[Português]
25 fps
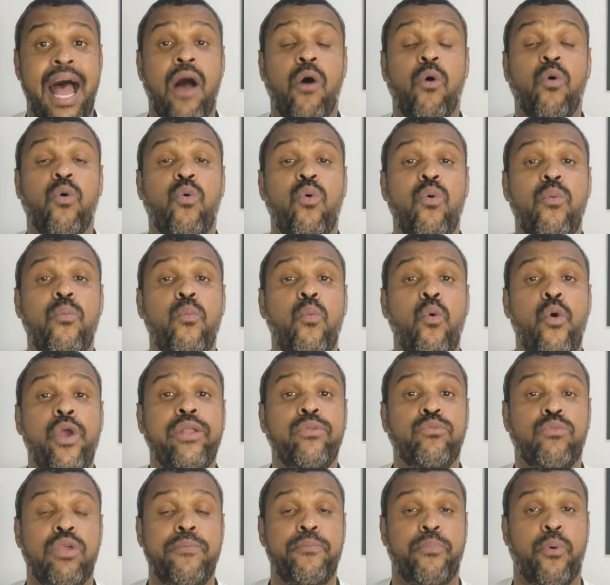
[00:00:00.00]
algo
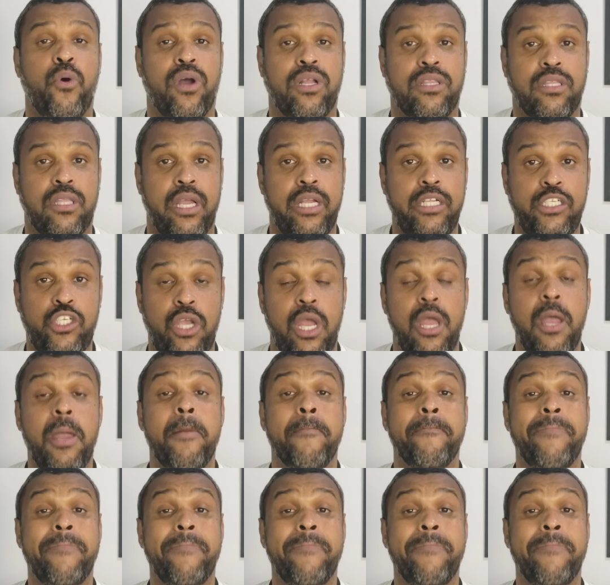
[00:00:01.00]
muito importante